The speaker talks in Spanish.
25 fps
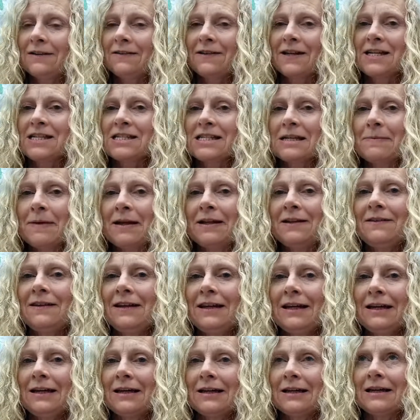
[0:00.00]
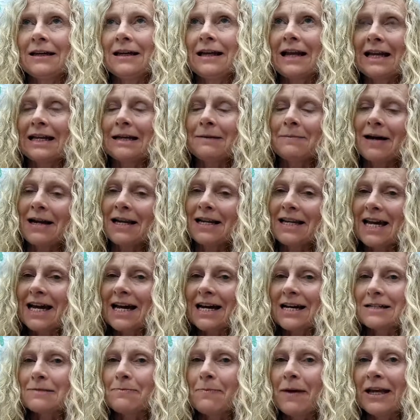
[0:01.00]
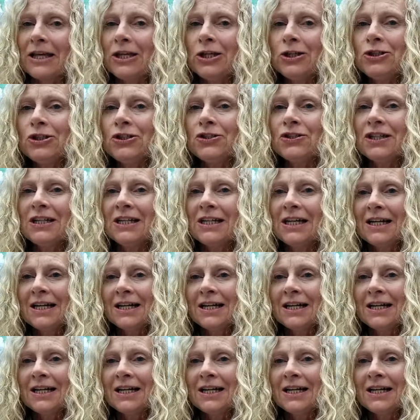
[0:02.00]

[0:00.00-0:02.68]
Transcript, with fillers: Tristemente el animal ya es mayor,